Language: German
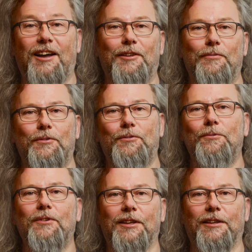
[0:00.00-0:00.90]
Danke fürs
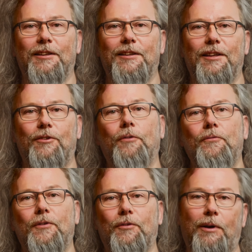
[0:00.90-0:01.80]
Zusehen. Ich
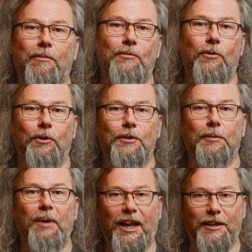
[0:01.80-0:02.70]
hoffe, es war was für euch
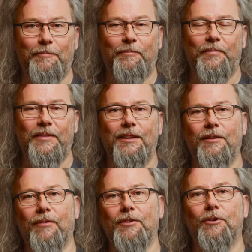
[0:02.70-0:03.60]
dabei.
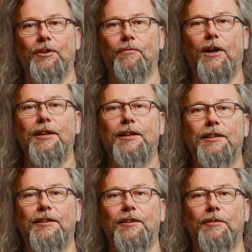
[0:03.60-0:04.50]
Wenn es euch gefallen
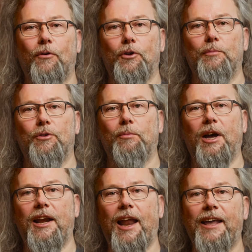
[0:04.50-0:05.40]
hat, freue ich mich
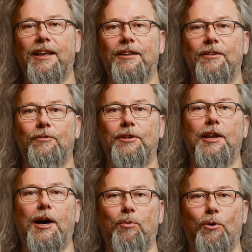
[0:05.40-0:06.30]
über ein Like und
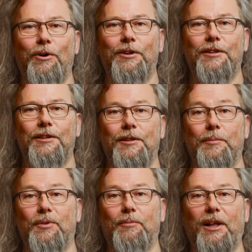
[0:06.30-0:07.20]
ein Abo.
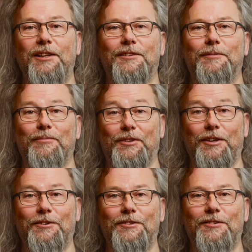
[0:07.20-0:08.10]
Bis bald, wir
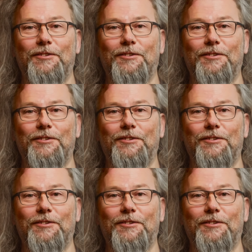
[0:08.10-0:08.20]
sehen